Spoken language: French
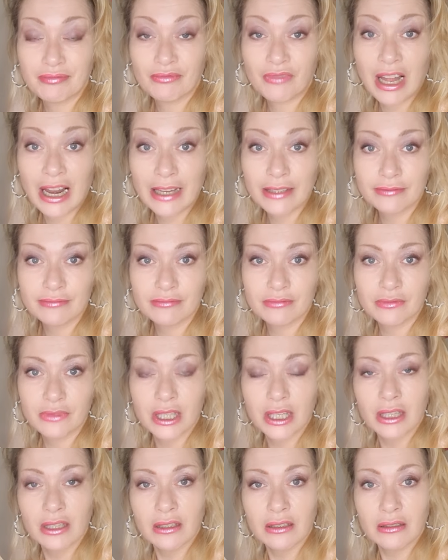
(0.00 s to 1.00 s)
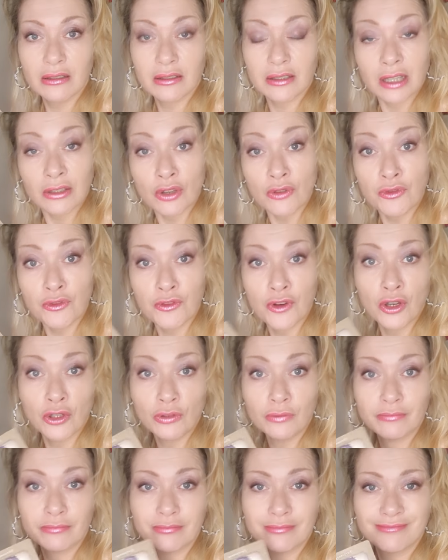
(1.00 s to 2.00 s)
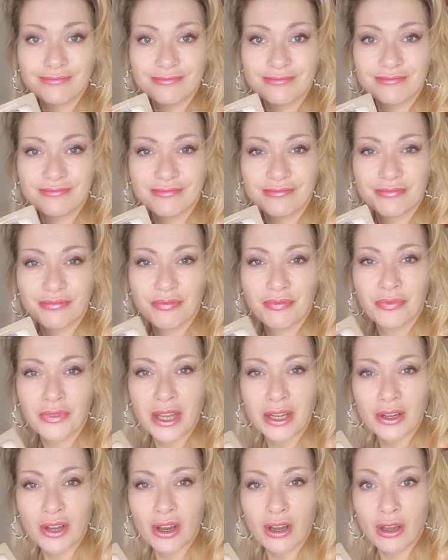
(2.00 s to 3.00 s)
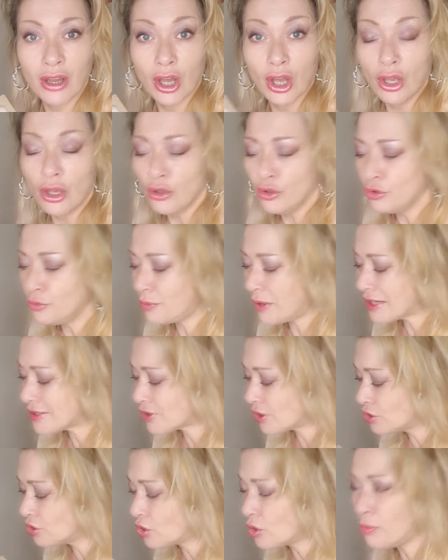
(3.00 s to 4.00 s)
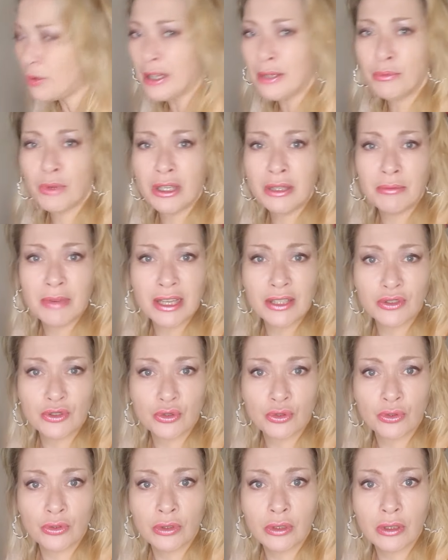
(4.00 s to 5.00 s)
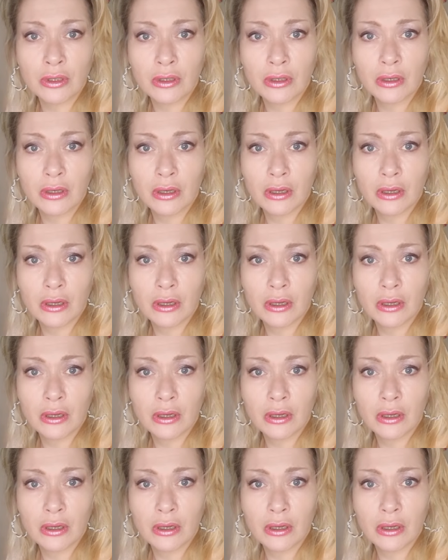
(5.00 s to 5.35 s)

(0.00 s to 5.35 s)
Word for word: Ouais. C'est un enfant. D'accord Une personne complètement immature.